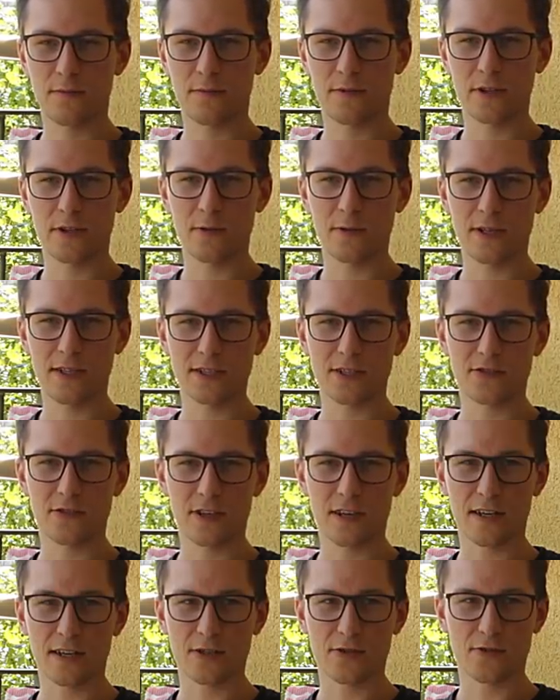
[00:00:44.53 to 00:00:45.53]
понимал, что
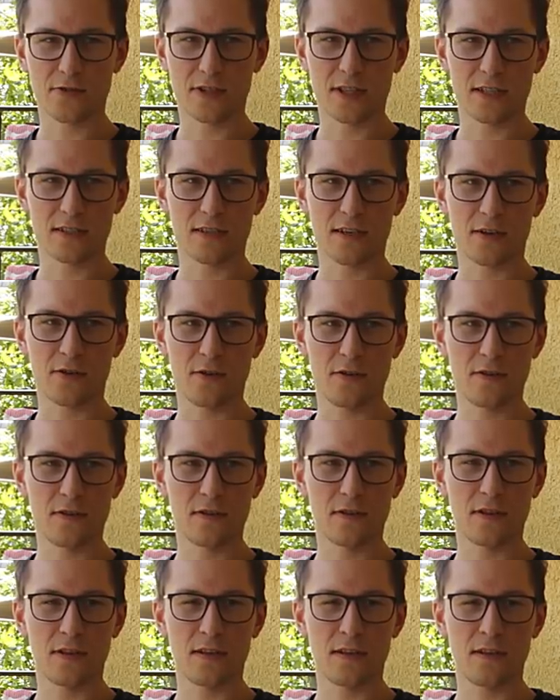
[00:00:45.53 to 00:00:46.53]
я хочу стать как
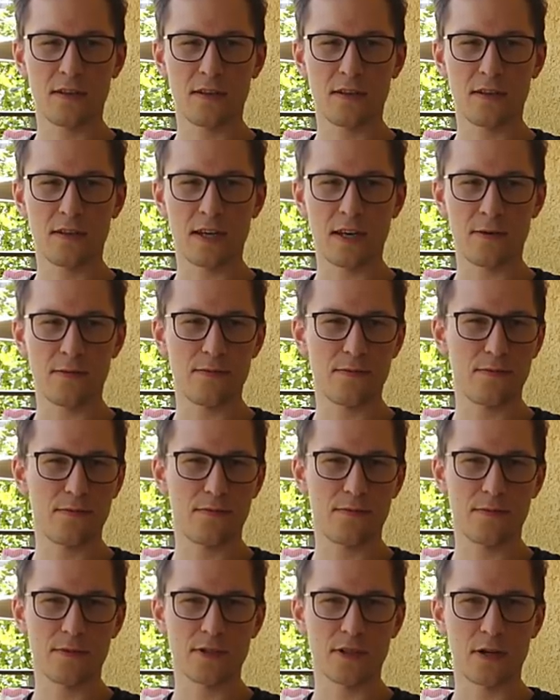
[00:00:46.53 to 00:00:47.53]
он, и я,
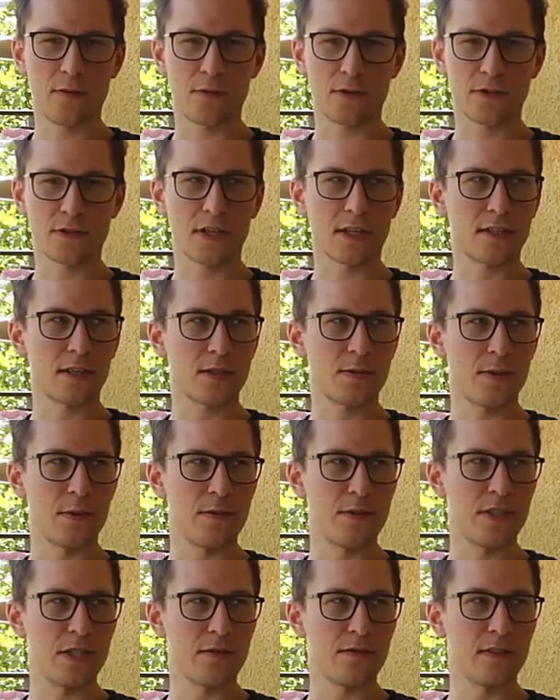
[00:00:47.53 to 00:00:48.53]
не знаю, просто как
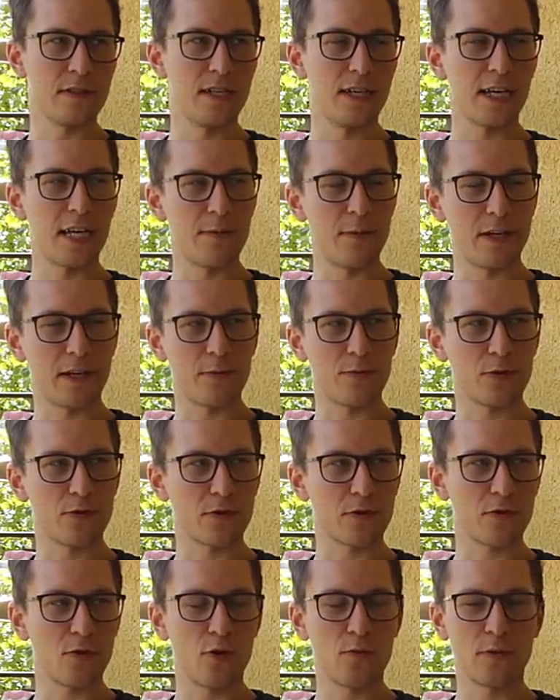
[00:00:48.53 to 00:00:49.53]
экспериментировал, имея
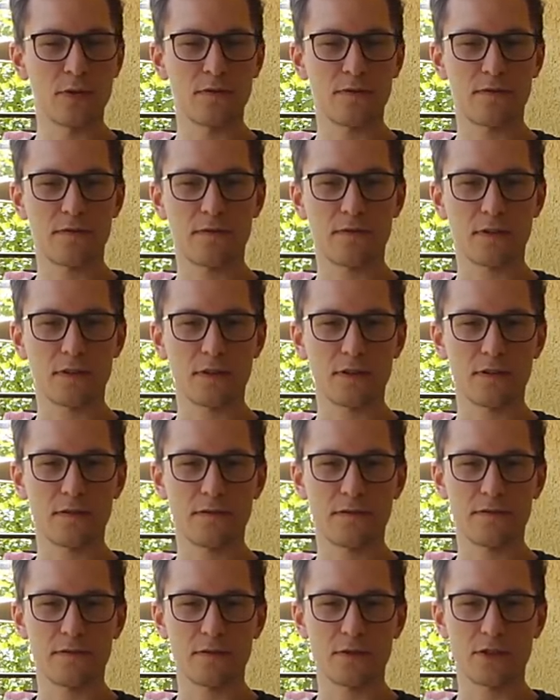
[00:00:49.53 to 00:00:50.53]
компьютер дома в, а,
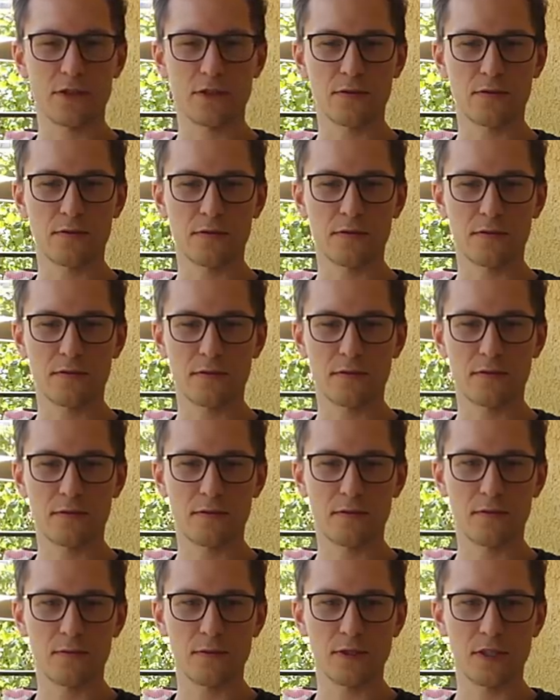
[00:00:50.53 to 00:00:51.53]
в очень
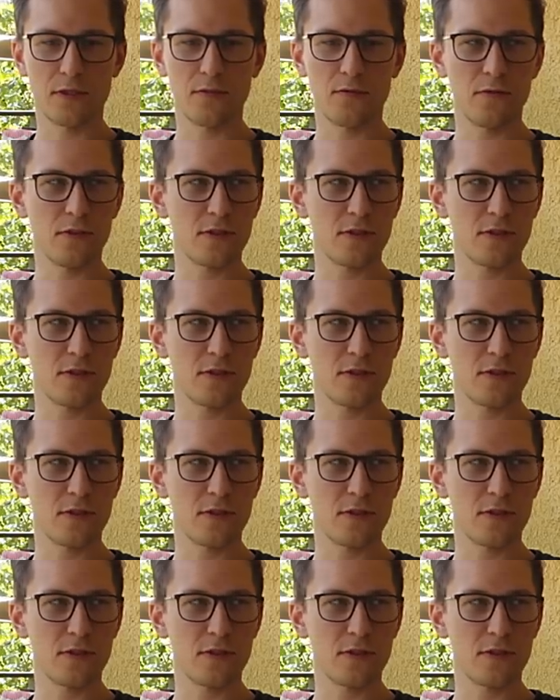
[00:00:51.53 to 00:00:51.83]
молодом